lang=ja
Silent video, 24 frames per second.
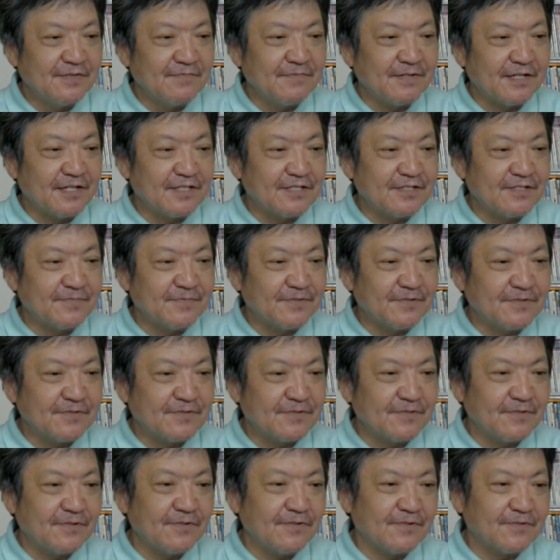松
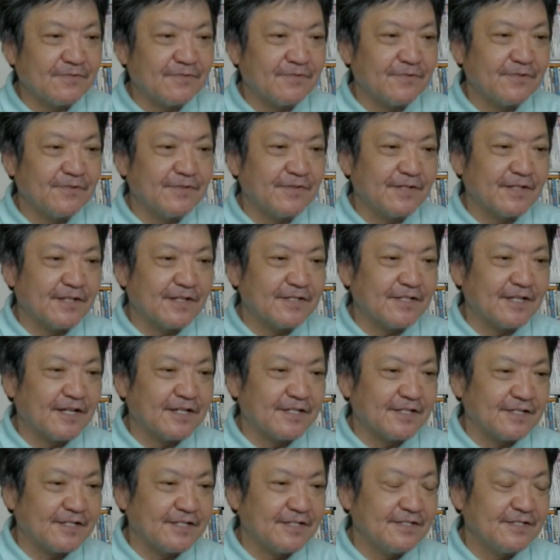本、これは何
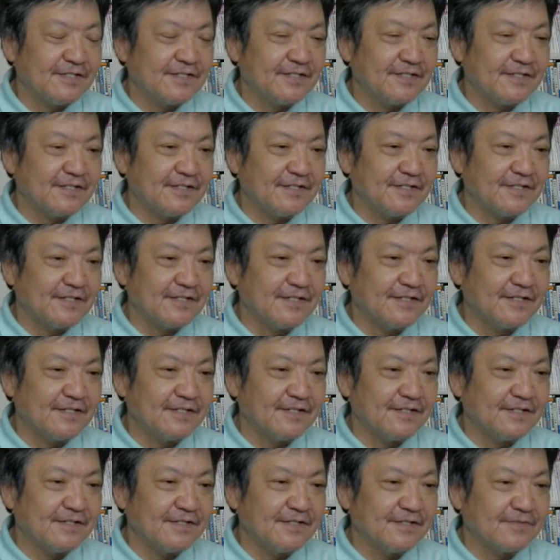秋
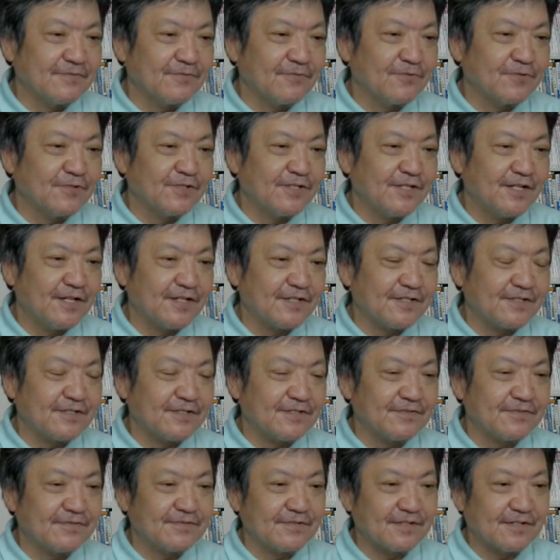えー、年秋
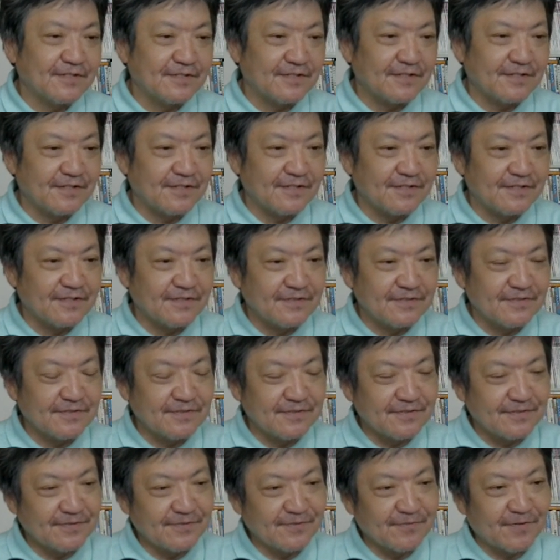ですかね。
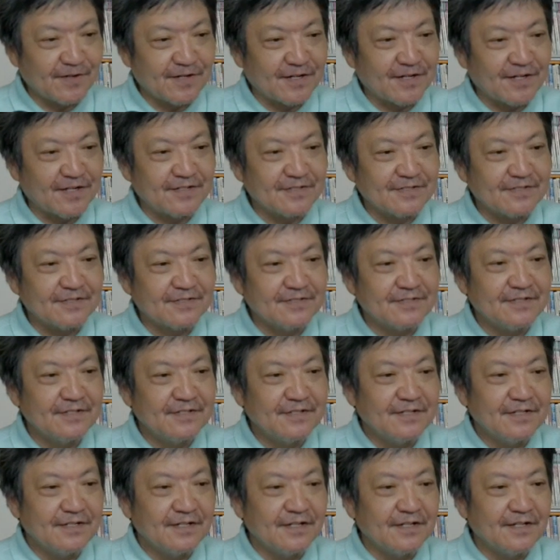ようわからん。
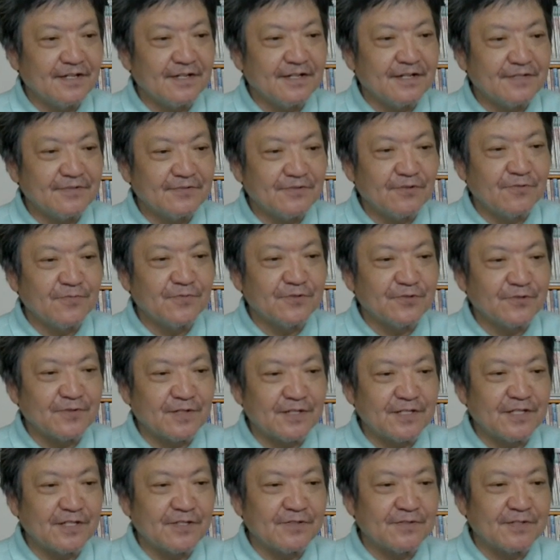えー、総務省
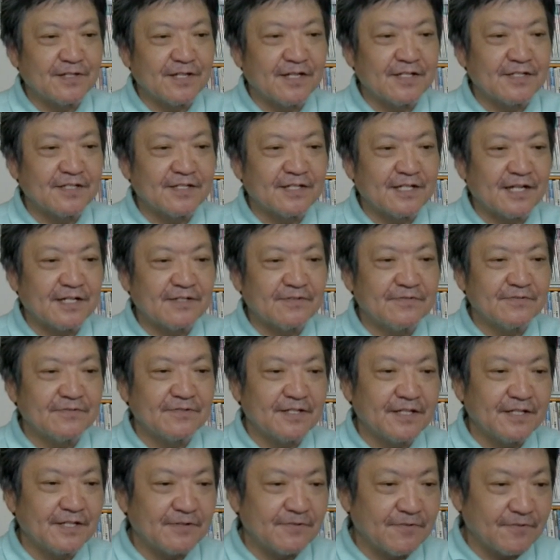は27日、
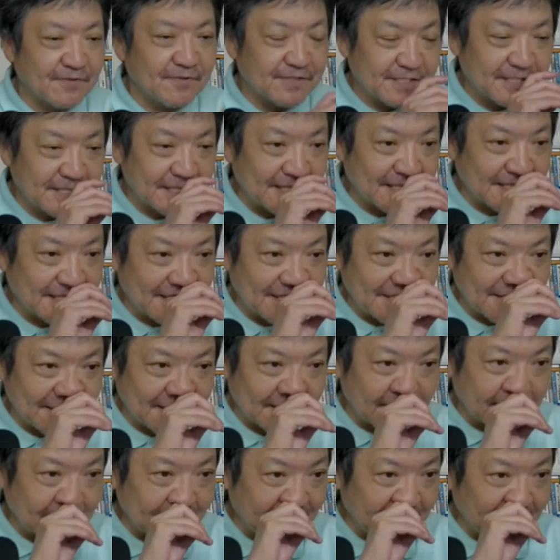閣議後、記者会
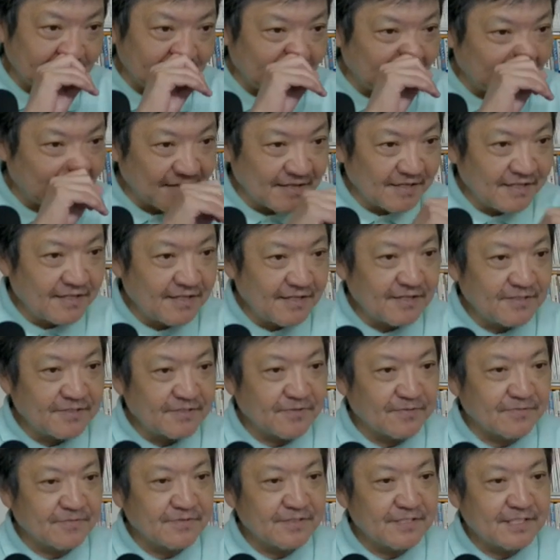見で、
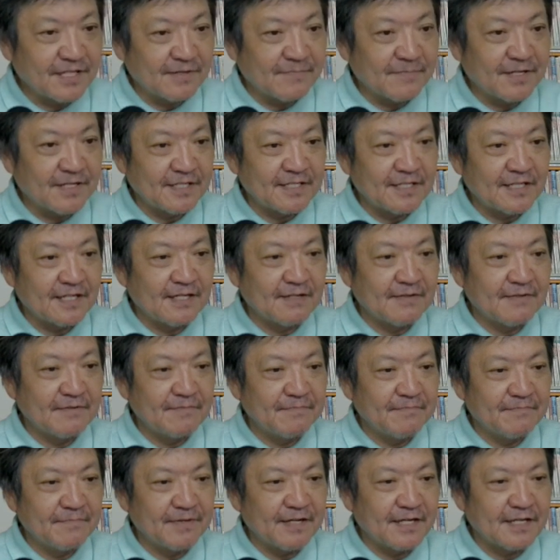取得した
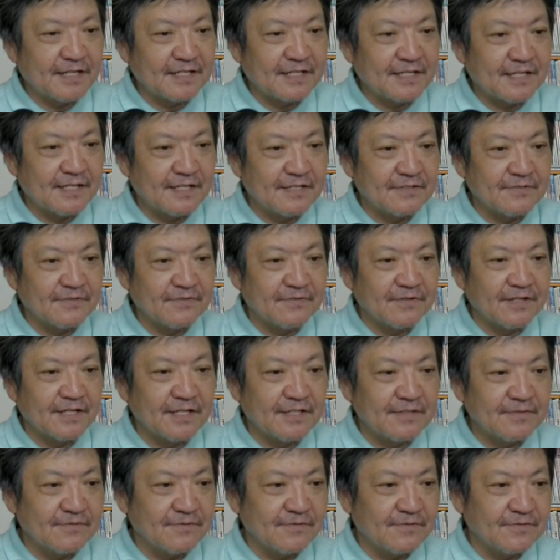マイナンバーカードを
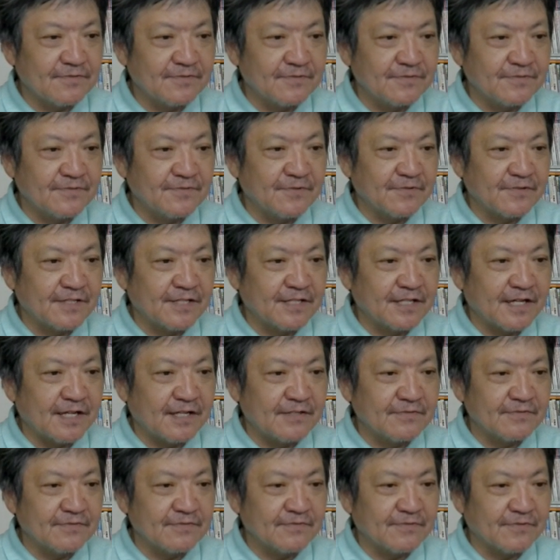返納する動きがあ
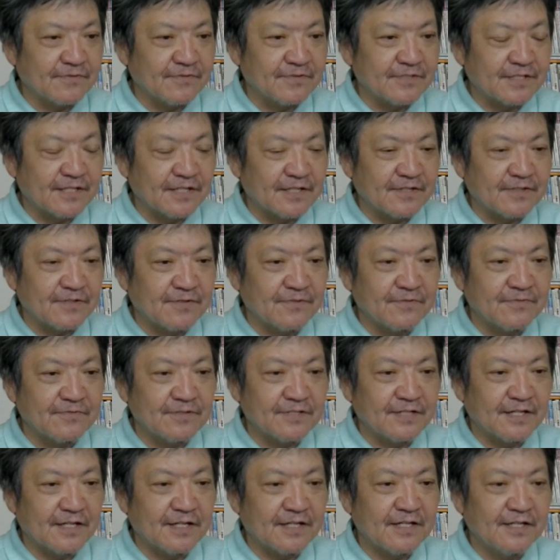るとの指摘を
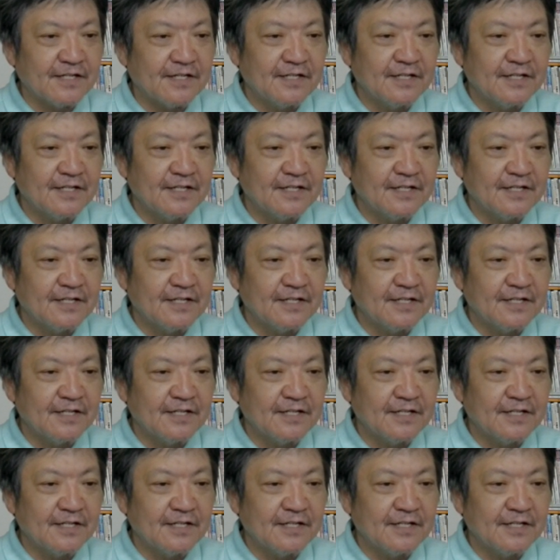受け、